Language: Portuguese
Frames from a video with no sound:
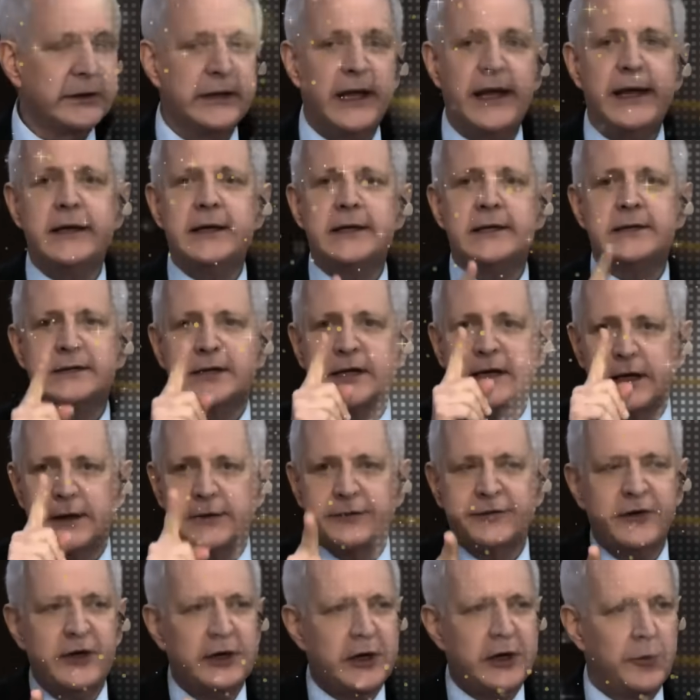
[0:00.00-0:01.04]
Tem que
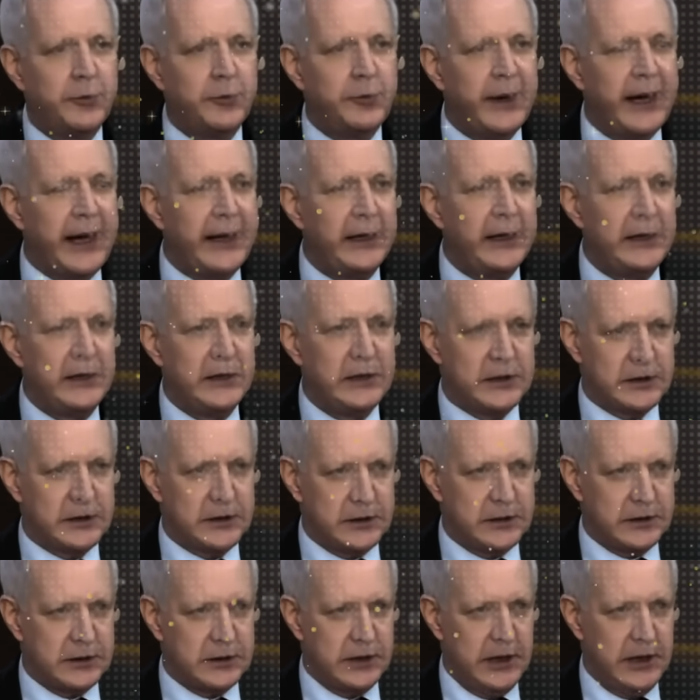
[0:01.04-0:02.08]
servir ao
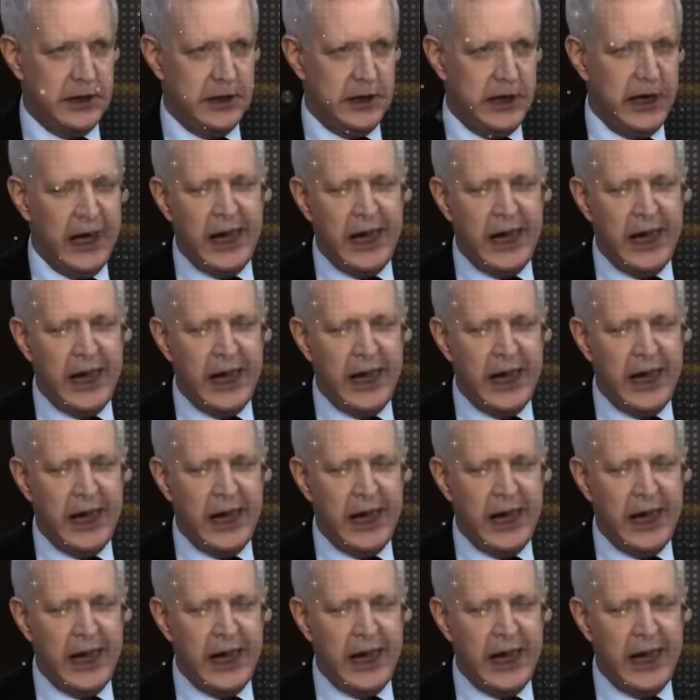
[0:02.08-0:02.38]
país.